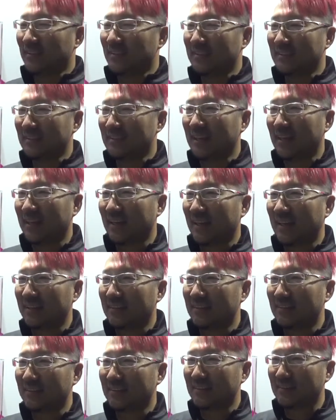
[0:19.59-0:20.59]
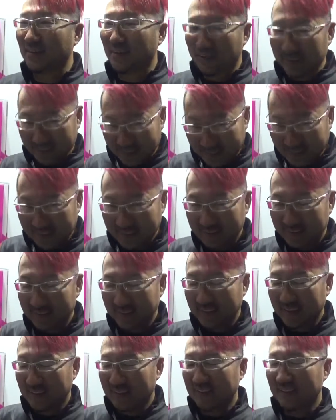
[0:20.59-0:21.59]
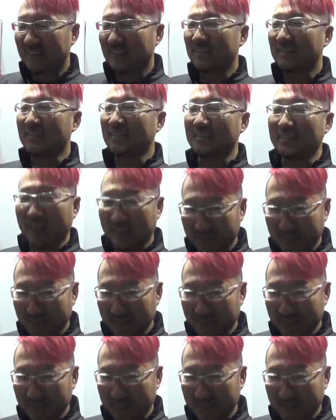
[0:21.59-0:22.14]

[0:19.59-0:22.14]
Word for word: ングに投げれるように小